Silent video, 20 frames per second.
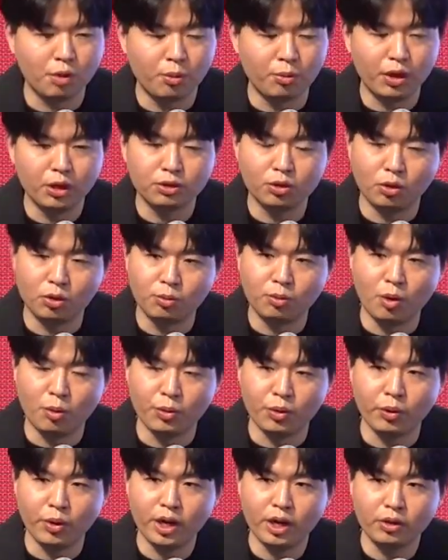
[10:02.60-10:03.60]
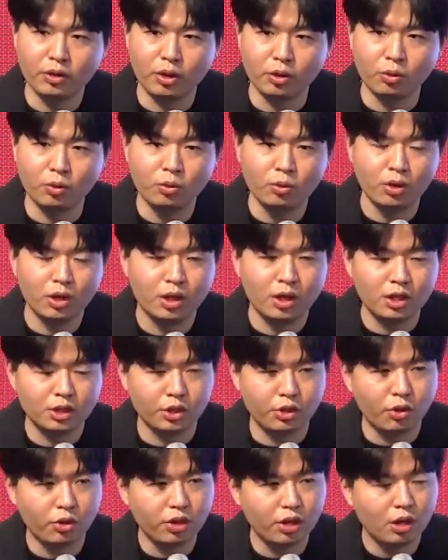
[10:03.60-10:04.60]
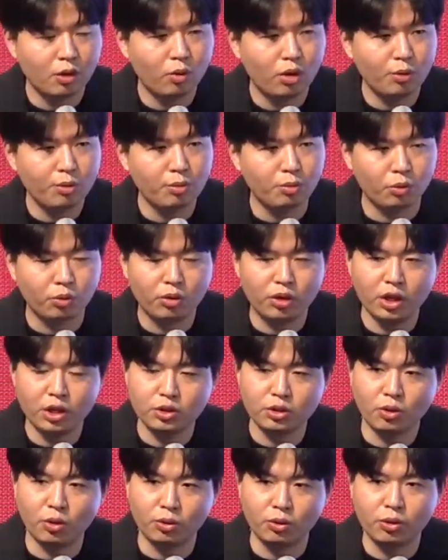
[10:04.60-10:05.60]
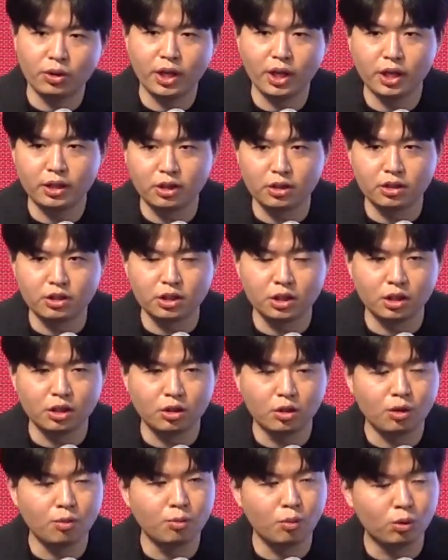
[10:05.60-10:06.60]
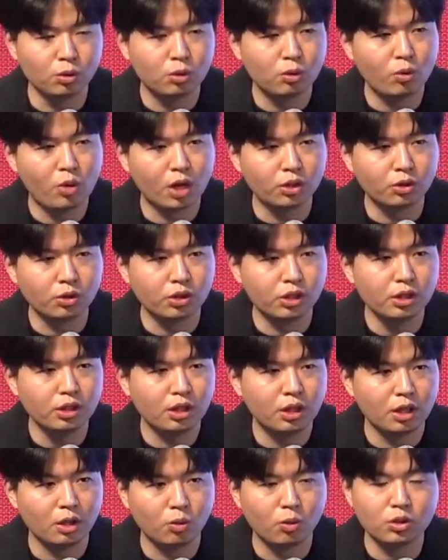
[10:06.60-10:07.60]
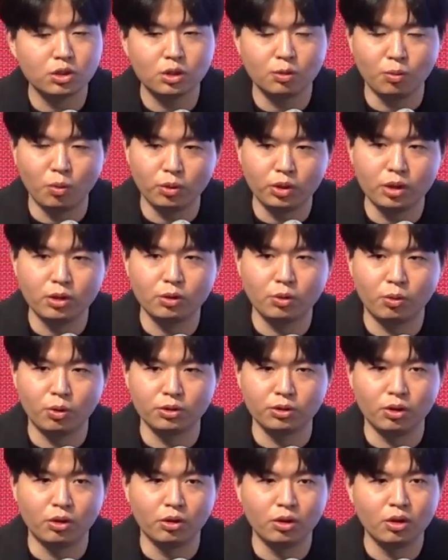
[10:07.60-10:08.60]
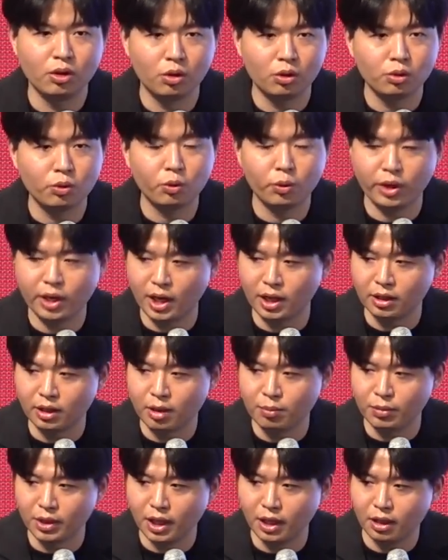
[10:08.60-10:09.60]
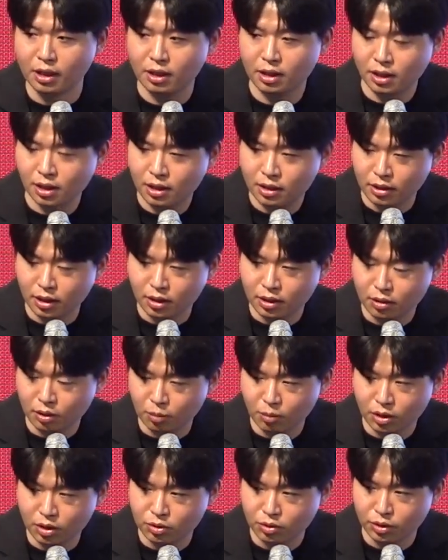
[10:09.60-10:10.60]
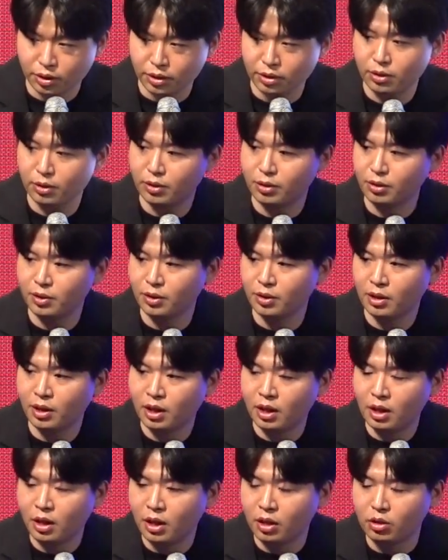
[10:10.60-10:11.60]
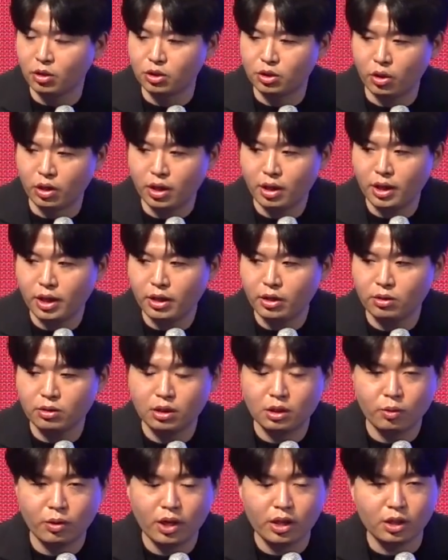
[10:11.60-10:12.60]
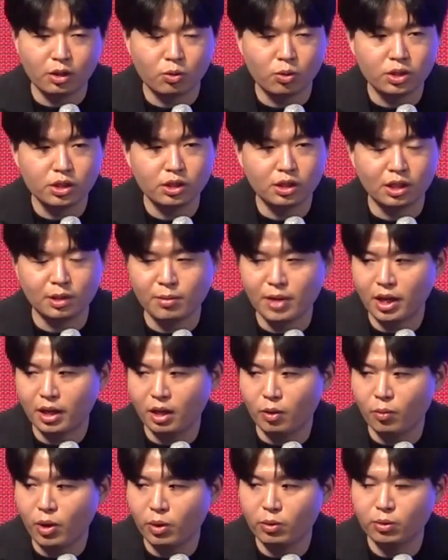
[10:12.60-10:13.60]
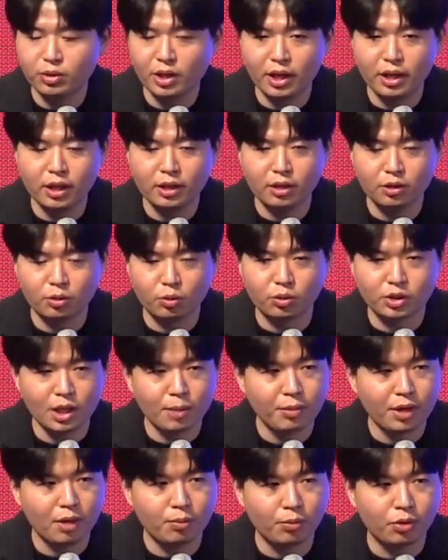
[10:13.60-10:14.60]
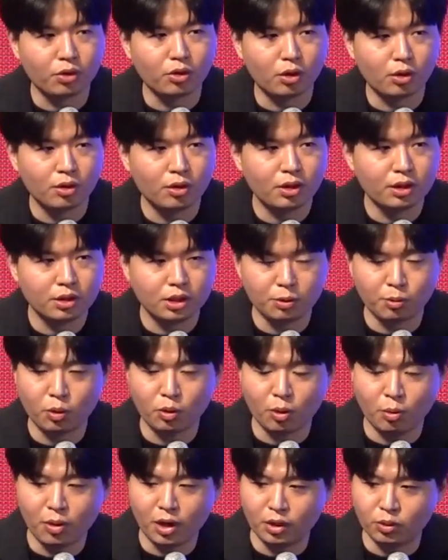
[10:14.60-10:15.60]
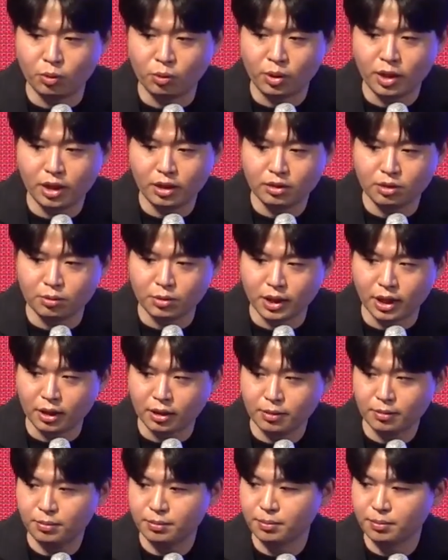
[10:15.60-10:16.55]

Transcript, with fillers: 범위에서 어느 범위로 해야 되고 이제 현이라고 하면 모듈레이션은 어떻게 해야 되는지 이런 모든 과정을 인공지능 모델을 통해서 컨트롤이 가능합니다. 네, 넘어가 주세요. 그래서 저희 클라이언트와 인공지능 음악의 활용 사례에 대해서도 짧게 한번 짚고 넘어가도록 하겠습니다.